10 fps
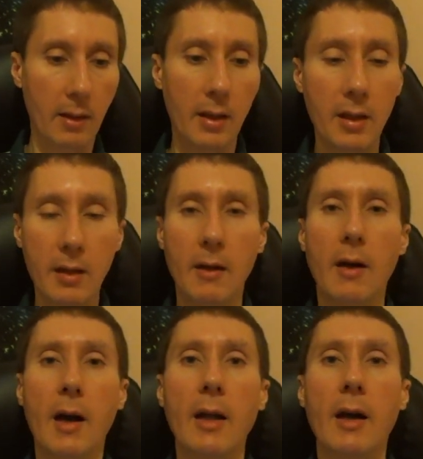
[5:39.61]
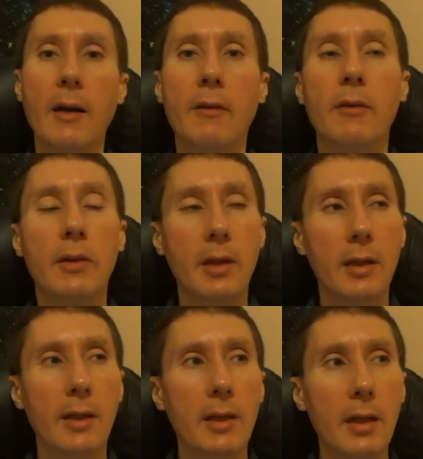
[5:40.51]
И а, вот
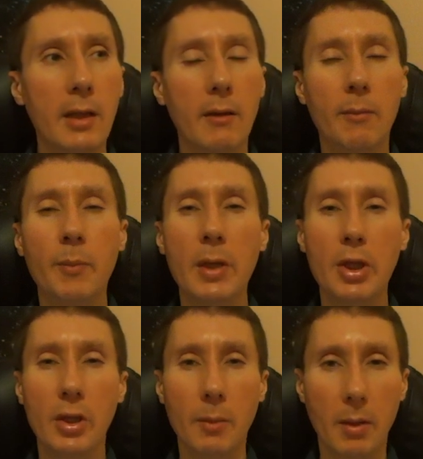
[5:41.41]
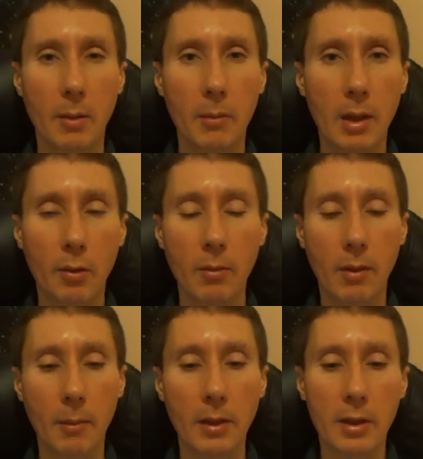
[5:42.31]
эта энергия, пища, например, молоко
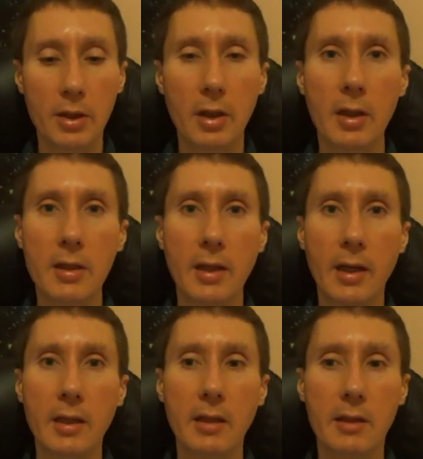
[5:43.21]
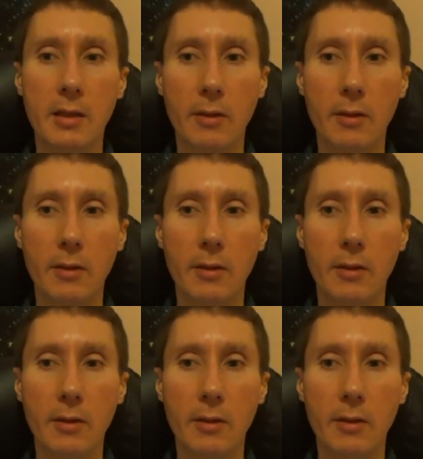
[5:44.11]
мамы, начинает расходиться.